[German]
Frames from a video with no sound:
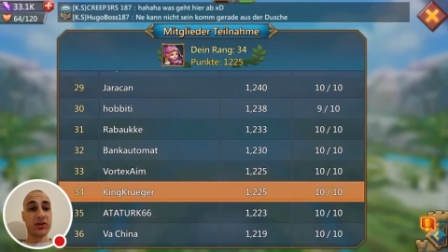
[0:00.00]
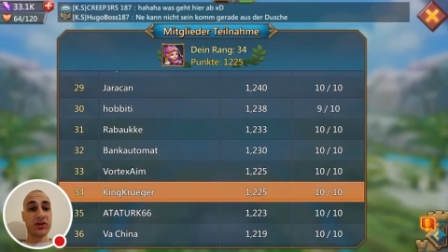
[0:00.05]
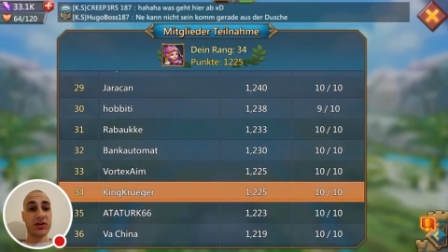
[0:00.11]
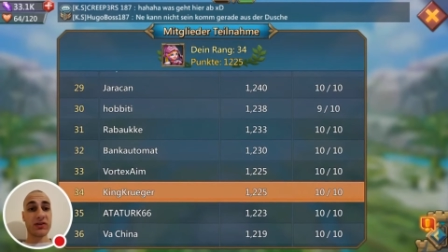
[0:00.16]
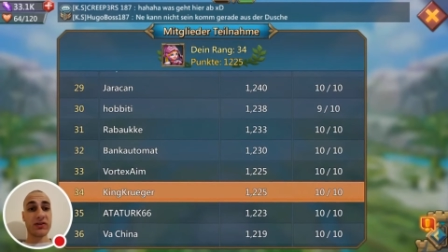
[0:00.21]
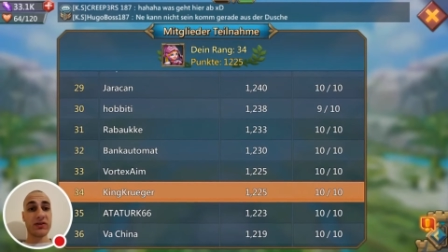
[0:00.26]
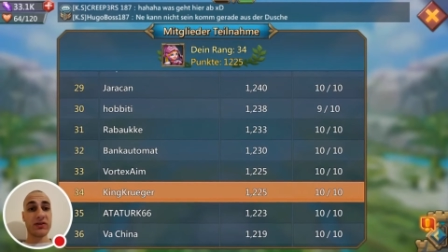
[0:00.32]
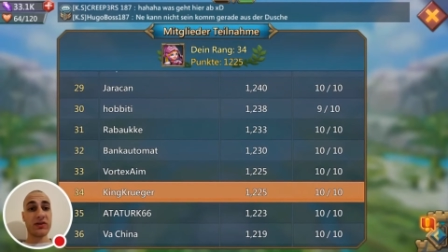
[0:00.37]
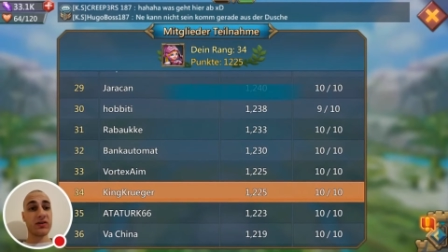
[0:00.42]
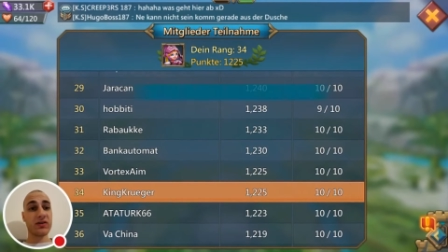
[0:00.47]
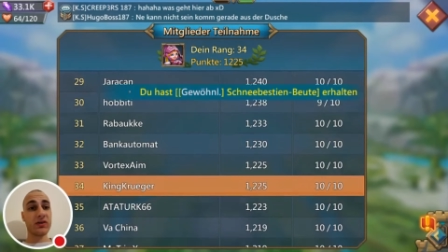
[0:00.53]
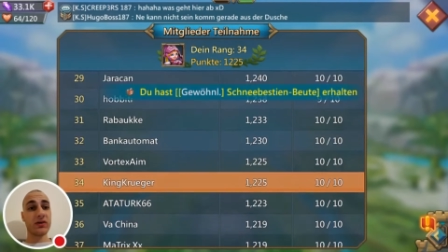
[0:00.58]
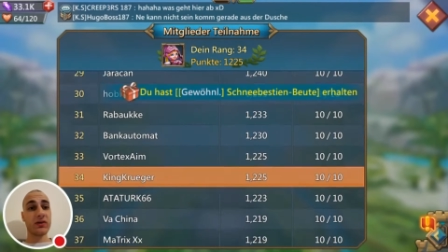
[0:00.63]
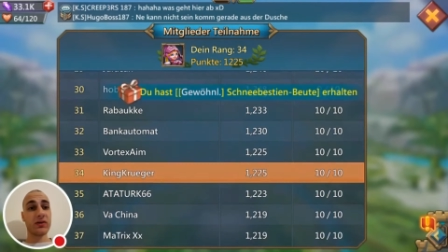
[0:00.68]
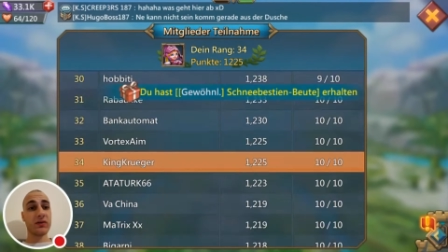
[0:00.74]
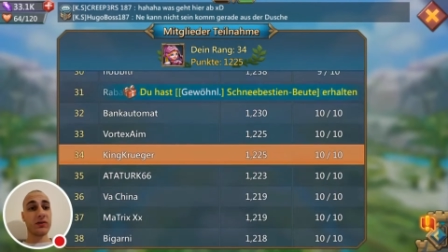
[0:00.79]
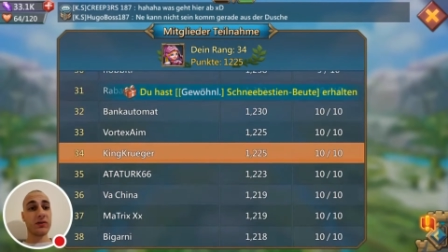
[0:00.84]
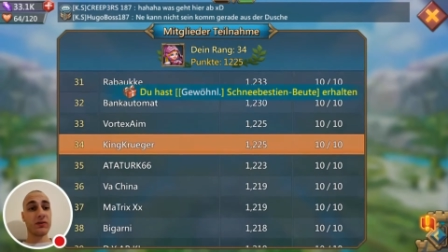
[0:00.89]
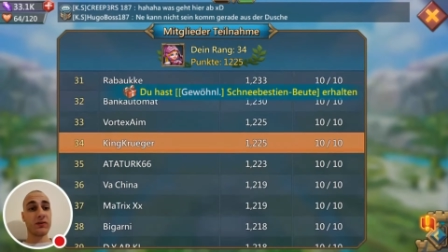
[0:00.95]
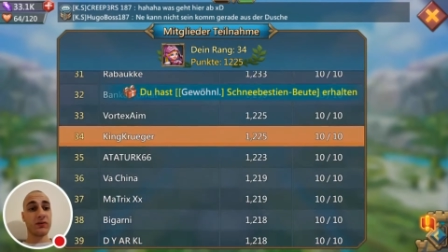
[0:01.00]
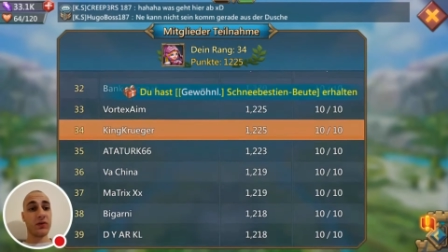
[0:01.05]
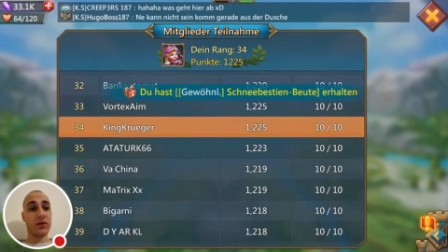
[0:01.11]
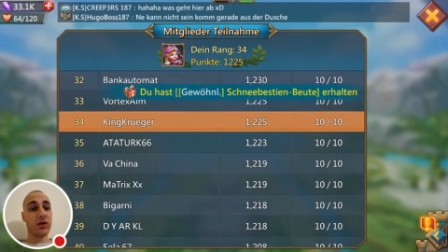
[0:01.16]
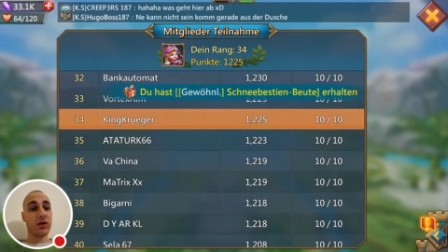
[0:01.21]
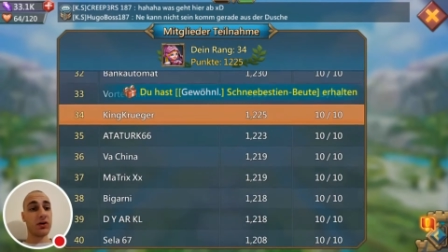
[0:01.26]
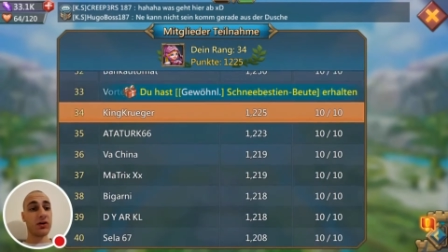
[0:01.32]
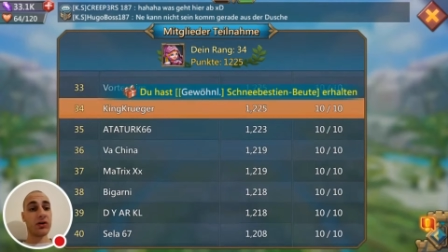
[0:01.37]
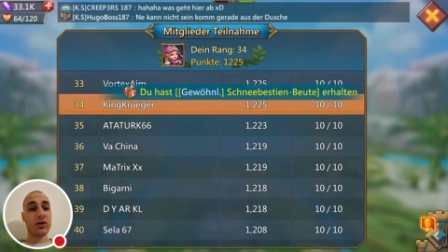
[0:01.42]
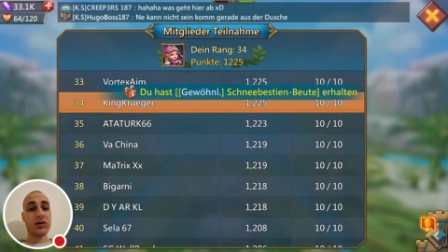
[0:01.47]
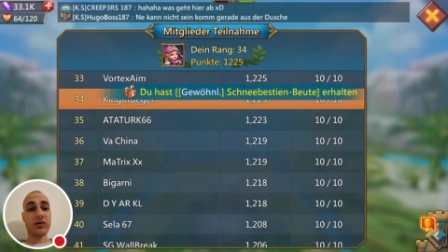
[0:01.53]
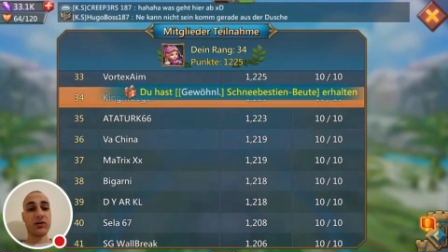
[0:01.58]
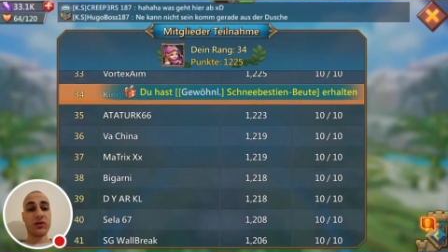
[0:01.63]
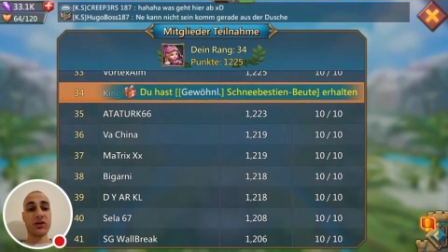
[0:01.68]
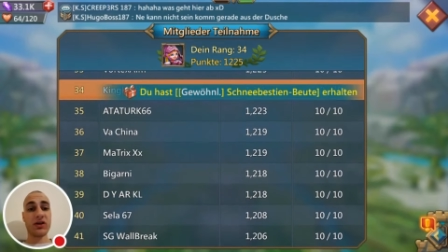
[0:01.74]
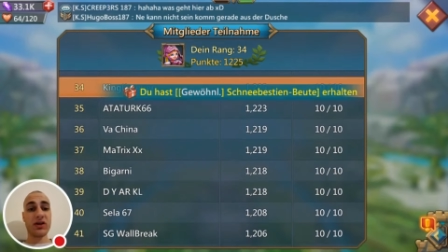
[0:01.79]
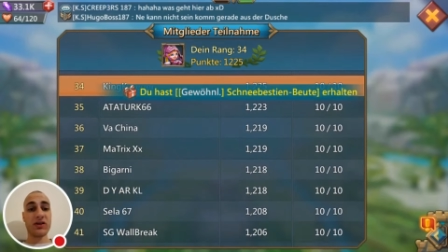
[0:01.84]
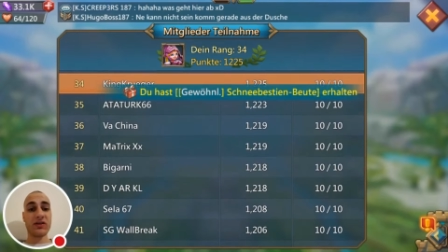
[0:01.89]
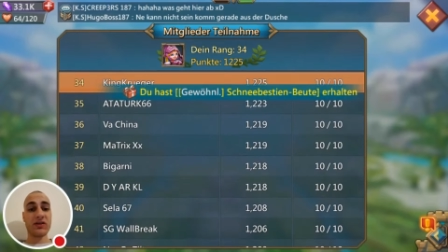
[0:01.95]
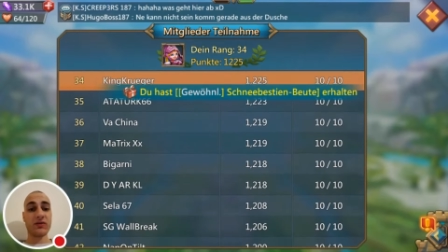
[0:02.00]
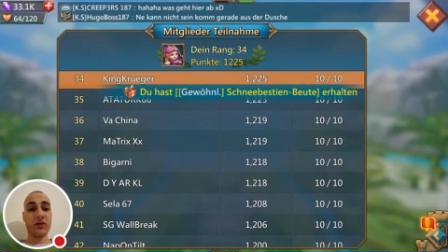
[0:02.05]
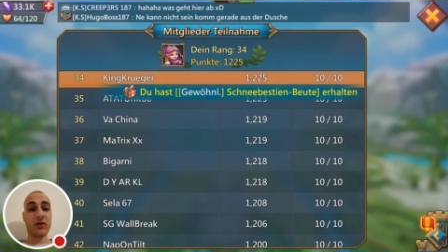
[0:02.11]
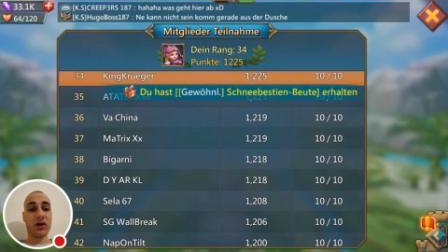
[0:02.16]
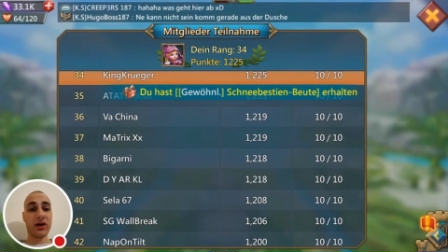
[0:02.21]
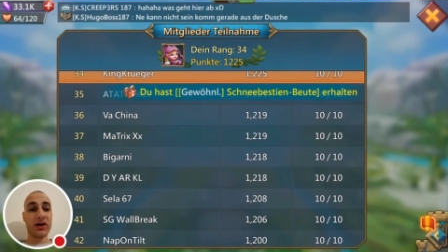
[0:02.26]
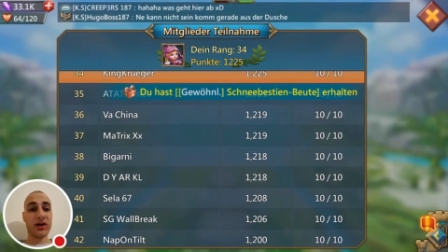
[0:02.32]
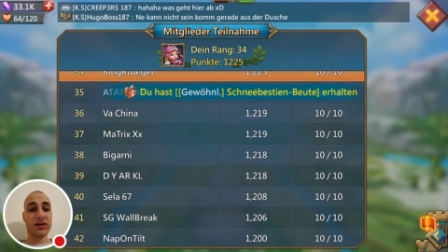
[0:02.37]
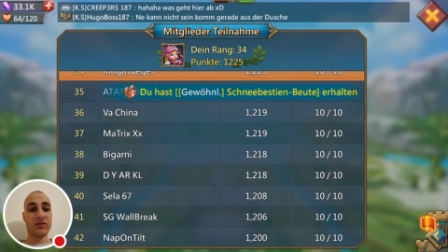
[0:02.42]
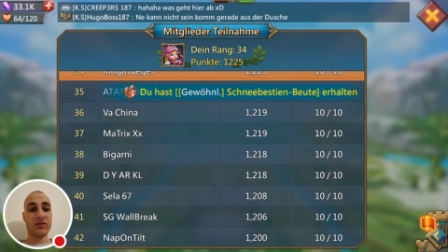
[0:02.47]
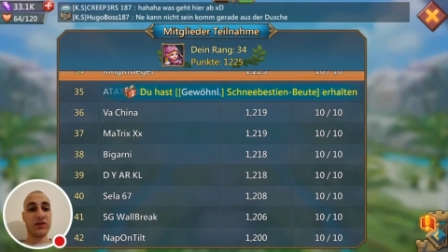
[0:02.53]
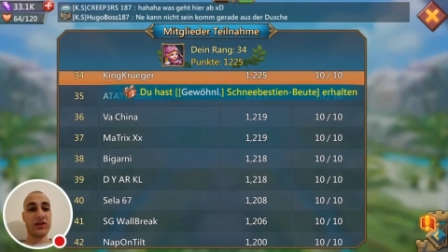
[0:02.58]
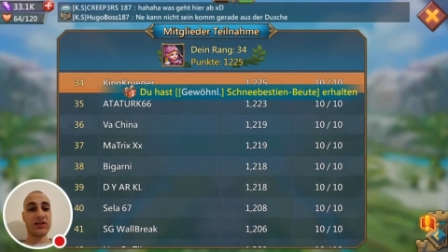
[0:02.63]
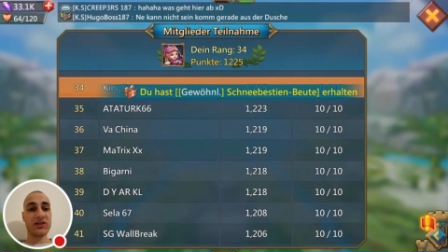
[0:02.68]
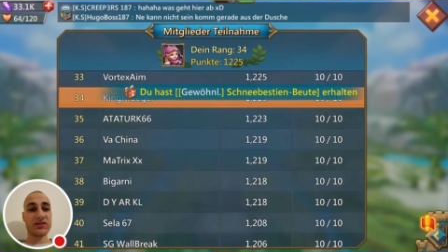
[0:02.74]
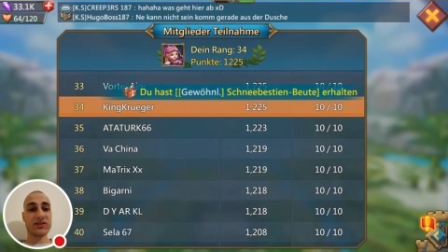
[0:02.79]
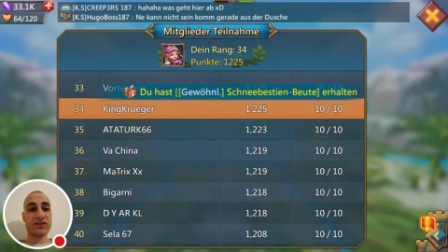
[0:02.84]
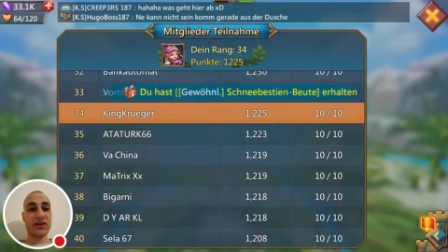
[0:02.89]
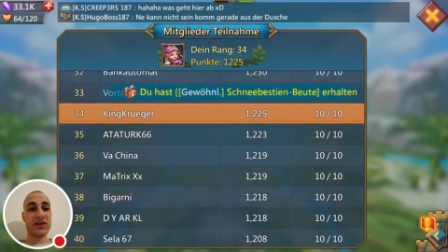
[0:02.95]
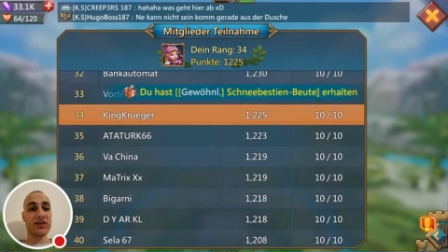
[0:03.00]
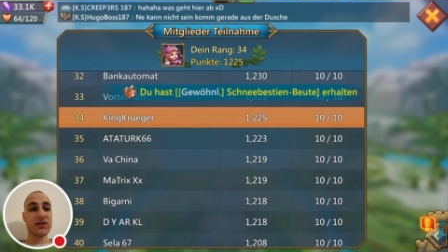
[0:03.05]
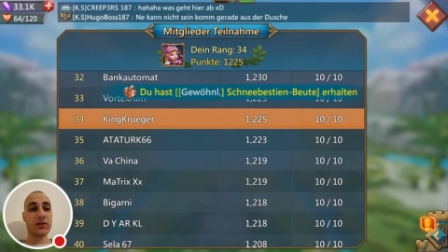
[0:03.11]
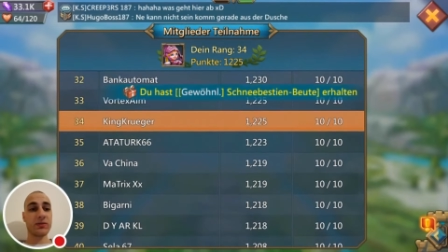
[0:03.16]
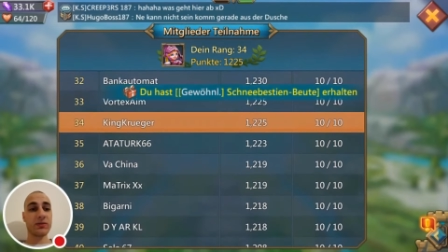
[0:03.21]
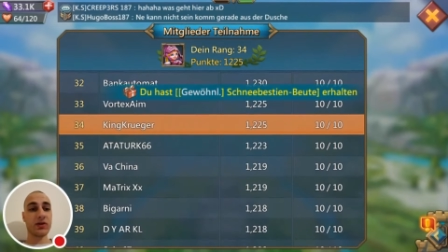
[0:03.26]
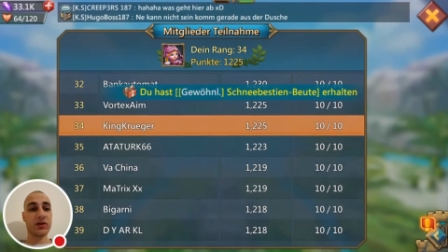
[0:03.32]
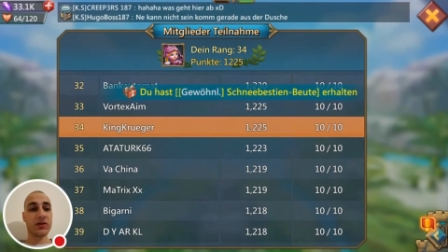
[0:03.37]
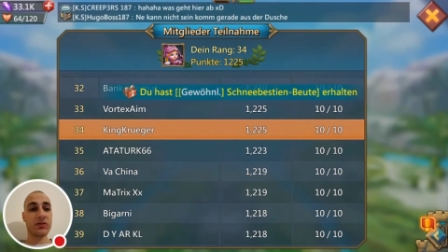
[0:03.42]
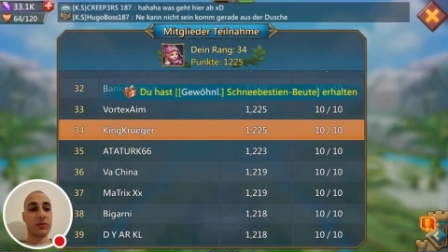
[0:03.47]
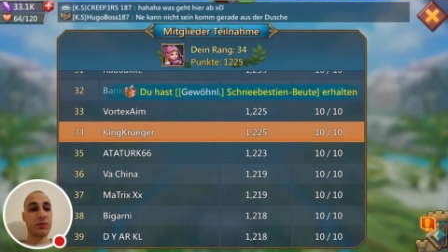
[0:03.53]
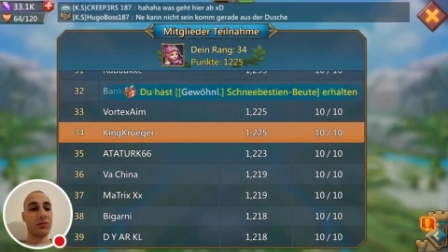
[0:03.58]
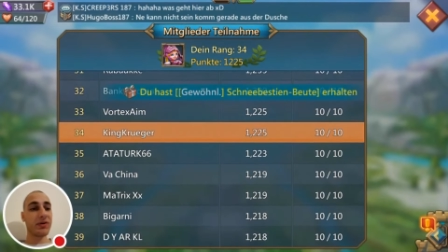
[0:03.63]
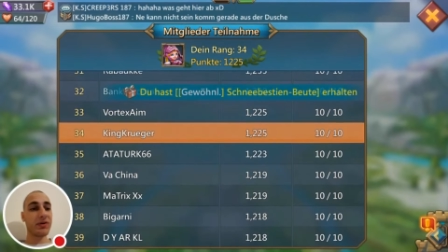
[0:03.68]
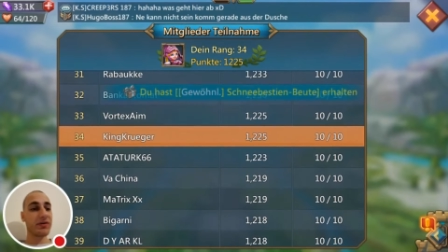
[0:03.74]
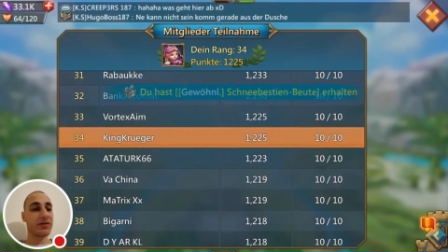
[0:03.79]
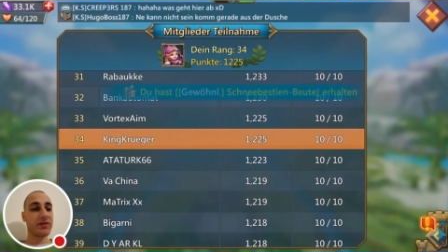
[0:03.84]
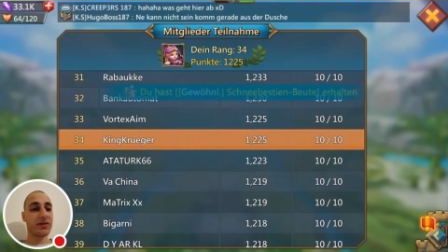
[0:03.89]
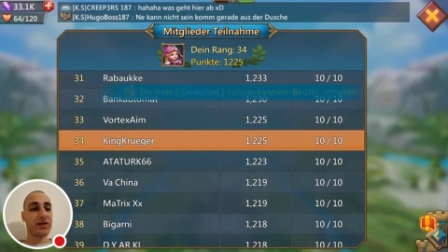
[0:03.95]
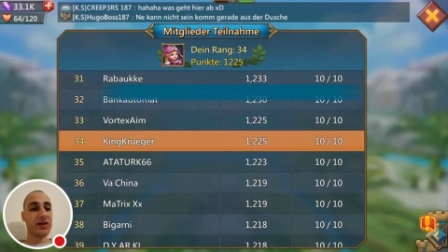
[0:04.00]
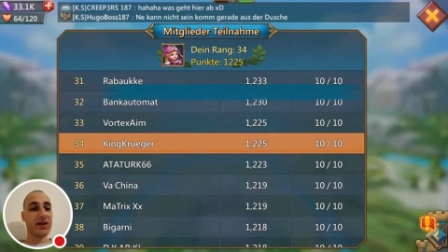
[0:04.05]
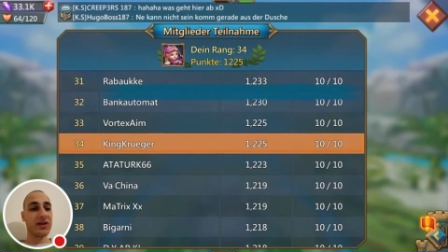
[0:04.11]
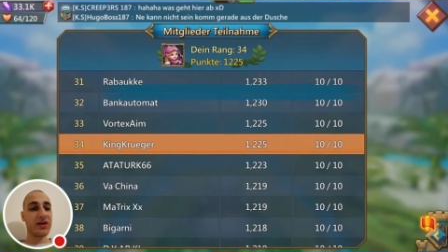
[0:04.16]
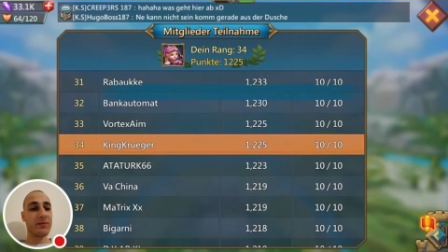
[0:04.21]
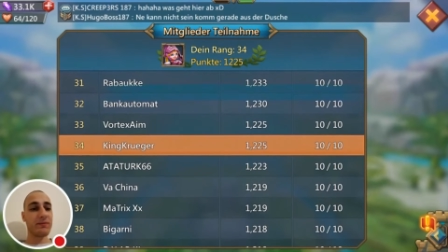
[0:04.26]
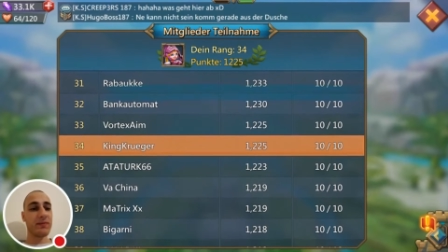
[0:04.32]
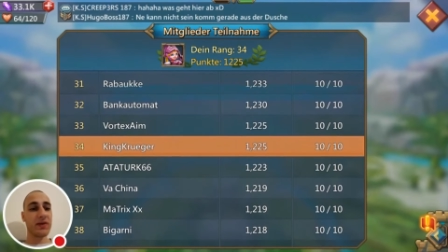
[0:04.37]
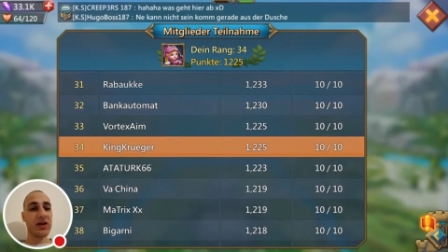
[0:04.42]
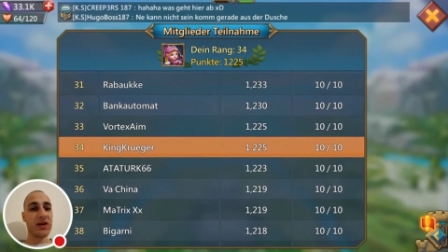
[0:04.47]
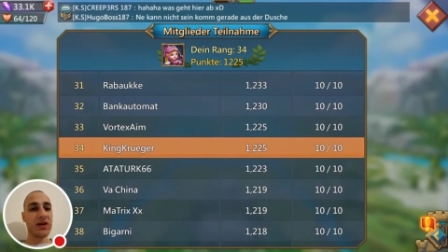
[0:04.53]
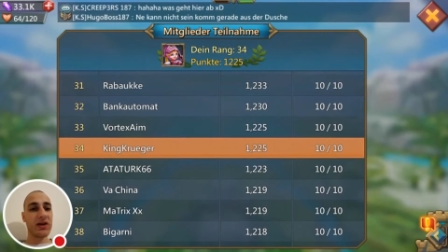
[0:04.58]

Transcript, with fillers: Ich hatte diese Woche, also die letzte Woche echt wenig Zeit. Ich habe trotzdem mein Bestes gegeben.